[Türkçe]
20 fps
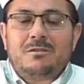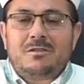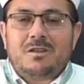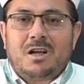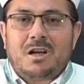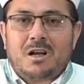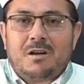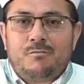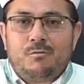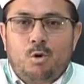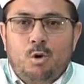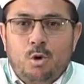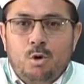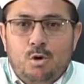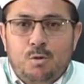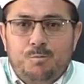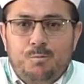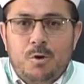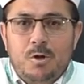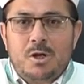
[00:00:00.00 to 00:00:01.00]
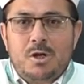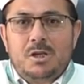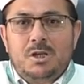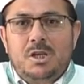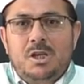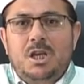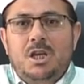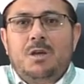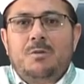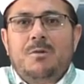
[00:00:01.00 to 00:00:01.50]
tarafı olup
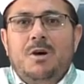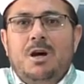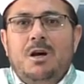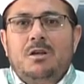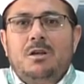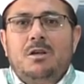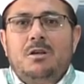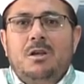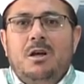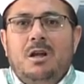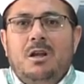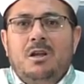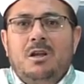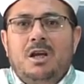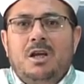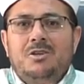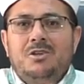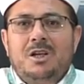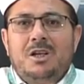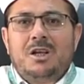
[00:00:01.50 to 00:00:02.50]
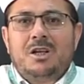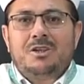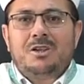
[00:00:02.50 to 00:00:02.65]
imanın Allah Celle